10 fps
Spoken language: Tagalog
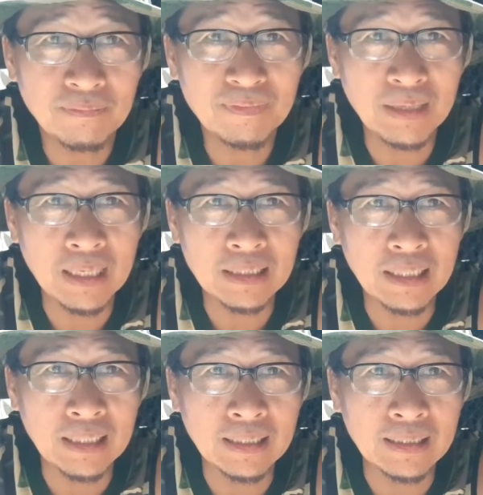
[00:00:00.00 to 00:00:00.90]

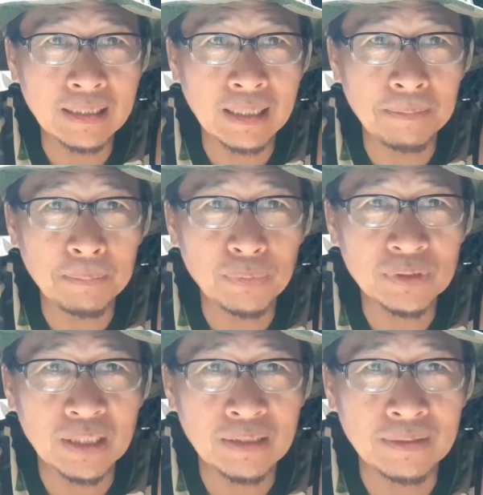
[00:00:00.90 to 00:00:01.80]
magandang gabi po
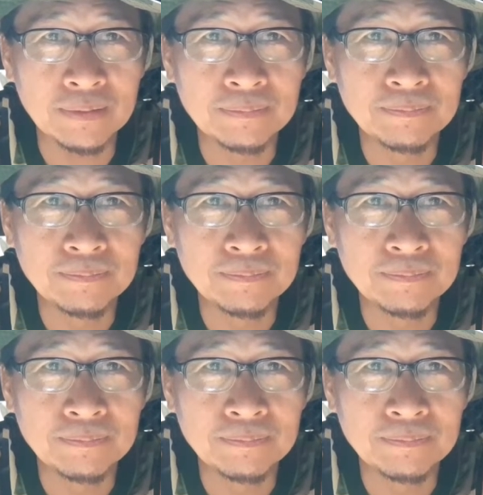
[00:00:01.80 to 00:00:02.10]
sa inyo.